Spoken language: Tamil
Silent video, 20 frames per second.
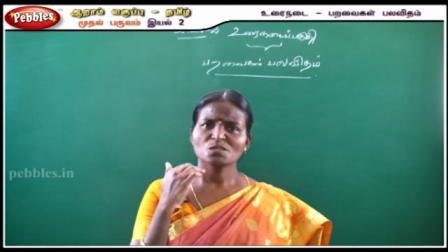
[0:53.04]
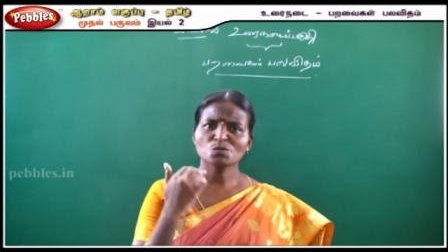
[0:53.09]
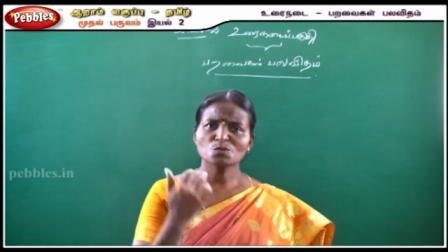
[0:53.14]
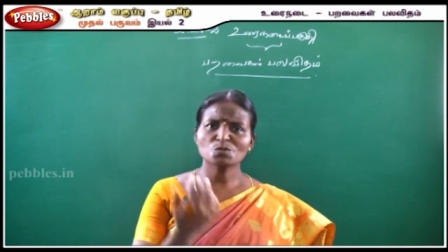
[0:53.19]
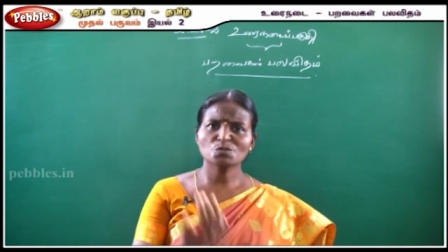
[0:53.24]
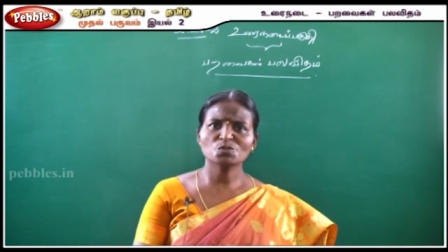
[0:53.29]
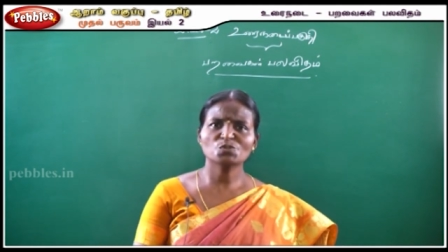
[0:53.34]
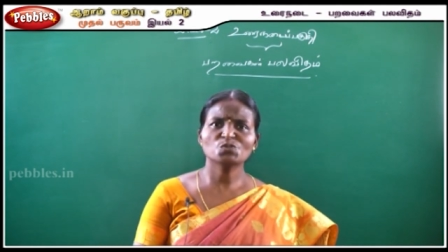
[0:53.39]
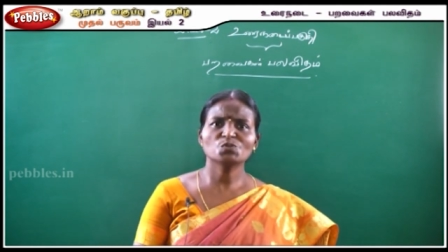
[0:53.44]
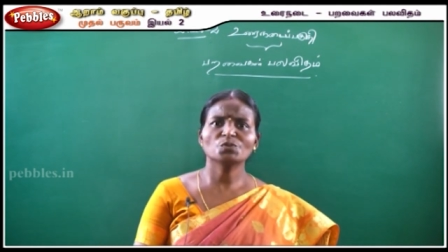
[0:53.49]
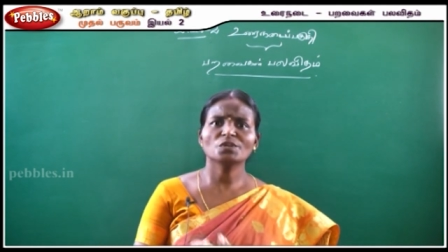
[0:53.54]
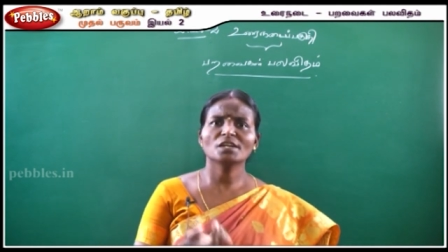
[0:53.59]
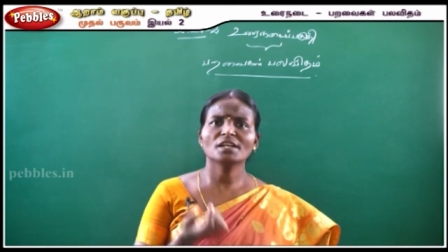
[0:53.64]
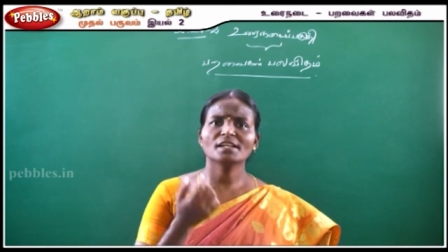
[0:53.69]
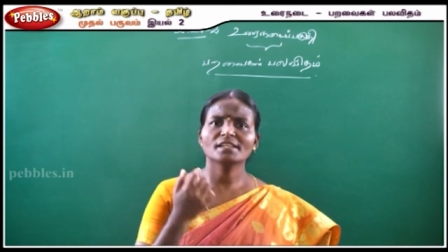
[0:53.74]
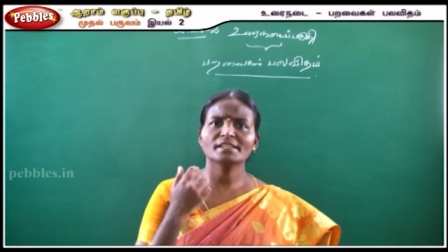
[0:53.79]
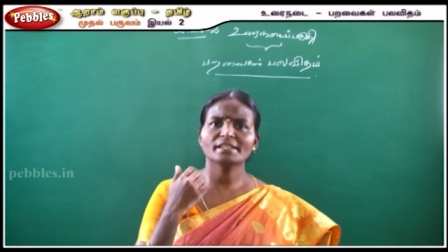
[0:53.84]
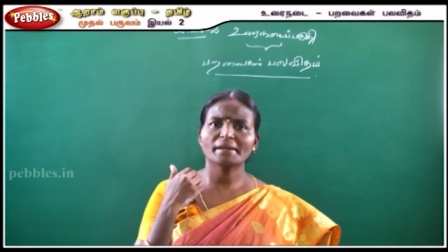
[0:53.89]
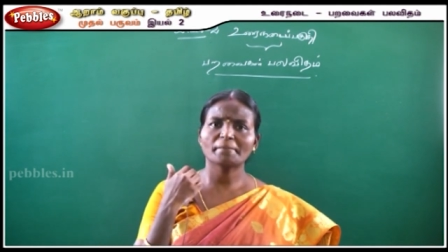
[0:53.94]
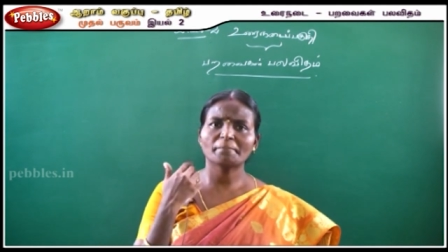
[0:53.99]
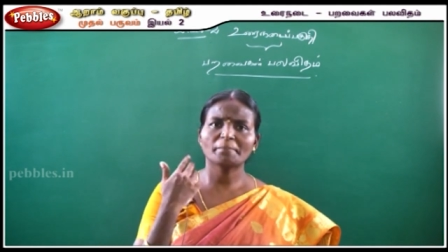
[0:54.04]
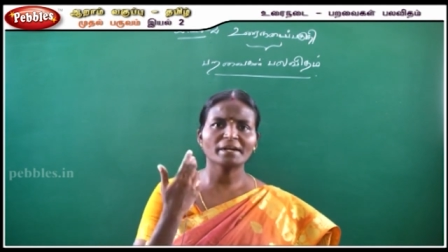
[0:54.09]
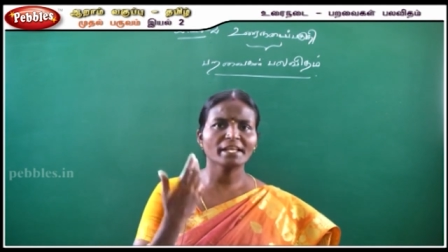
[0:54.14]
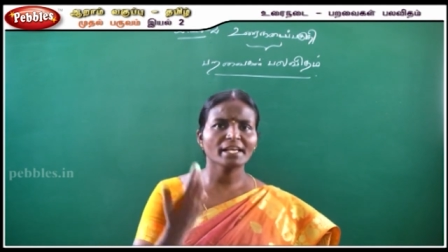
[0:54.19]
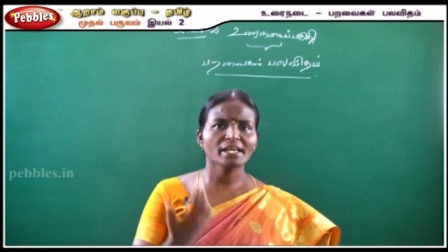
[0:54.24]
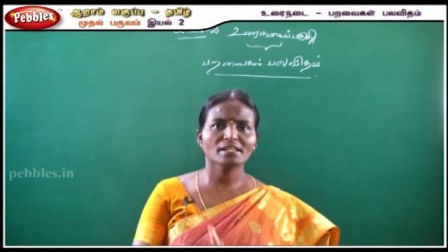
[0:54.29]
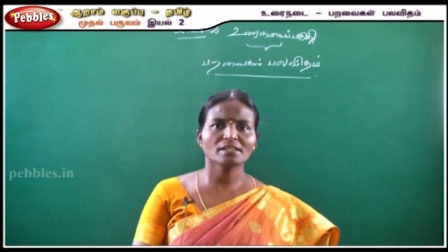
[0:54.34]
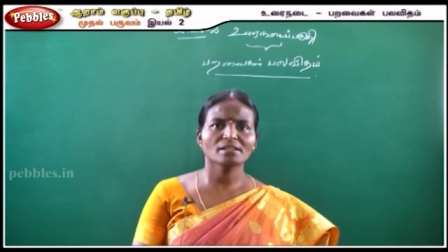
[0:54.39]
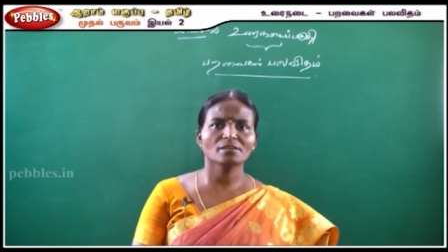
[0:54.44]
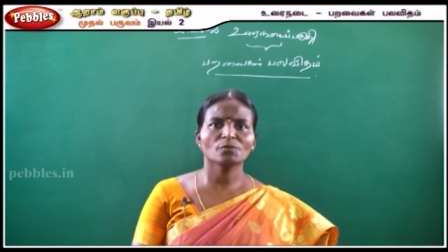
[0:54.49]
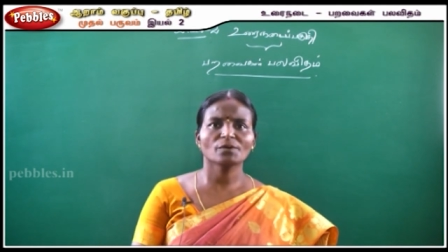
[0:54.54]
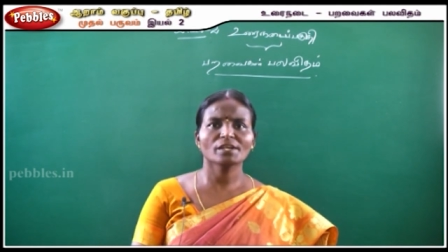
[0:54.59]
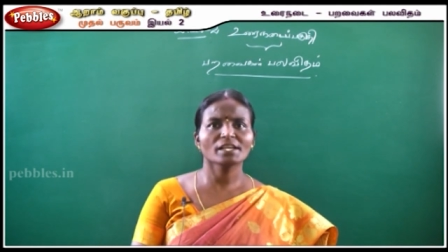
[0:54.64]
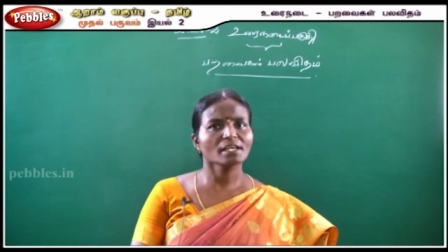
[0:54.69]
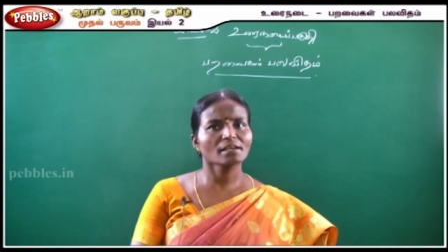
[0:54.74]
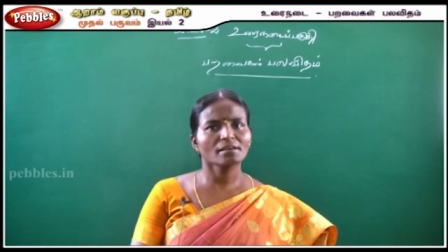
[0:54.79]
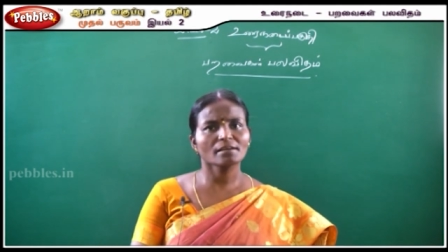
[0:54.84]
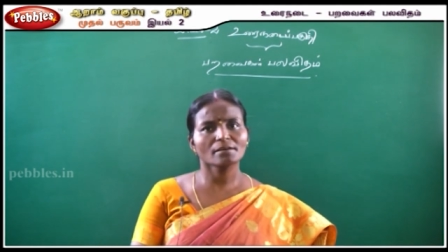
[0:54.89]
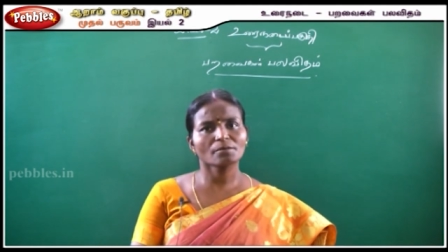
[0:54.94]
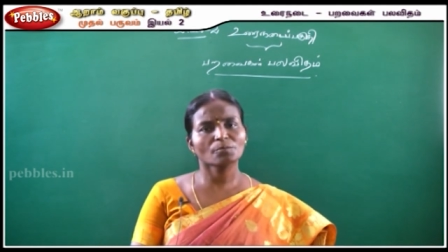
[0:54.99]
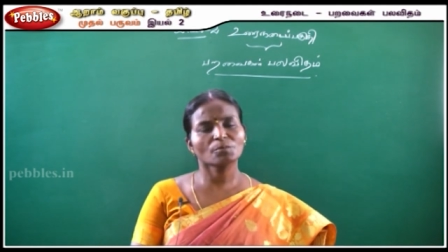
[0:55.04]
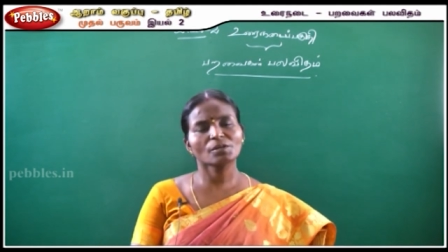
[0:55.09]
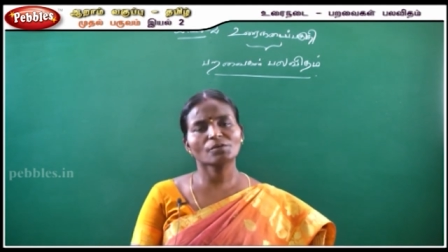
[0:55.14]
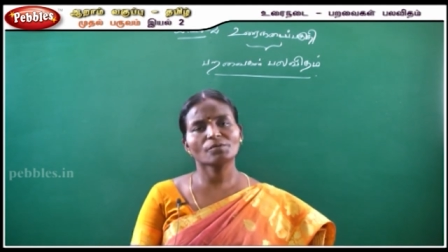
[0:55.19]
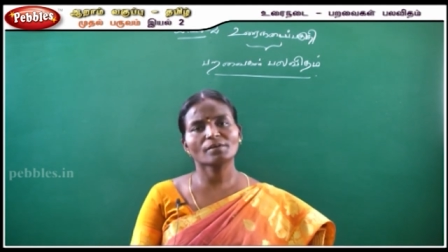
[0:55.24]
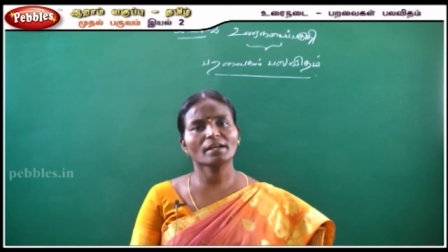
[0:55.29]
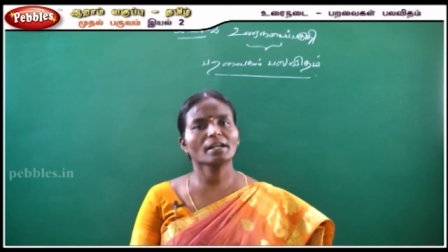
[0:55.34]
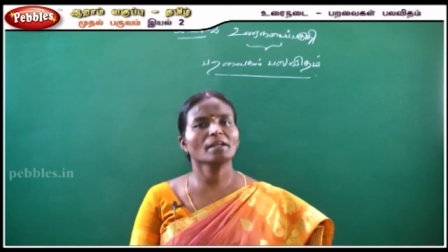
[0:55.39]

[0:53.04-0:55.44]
சுற்றுச்சூழல் அது எப்படி அதனுடைய உணவு